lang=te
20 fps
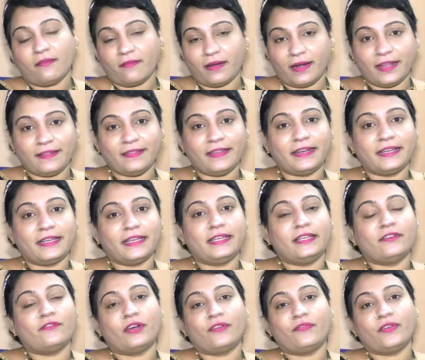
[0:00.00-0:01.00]
వాళ్ళందరికీ
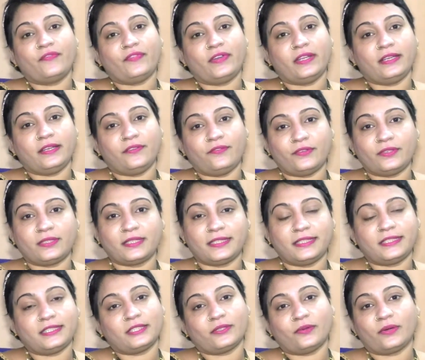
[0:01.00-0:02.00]
వన్ ఫిఫ్టీ ఫుడ్
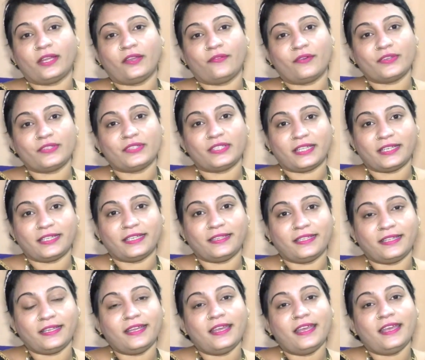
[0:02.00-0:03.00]
కిట్స్ కూడా ఇవ్వడం
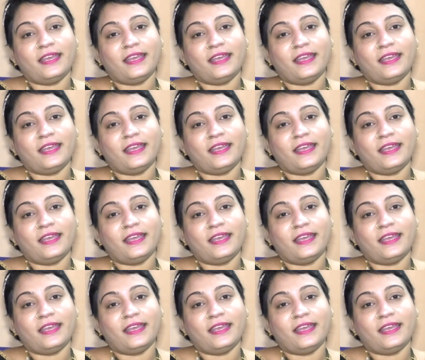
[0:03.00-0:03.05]
జరిగింది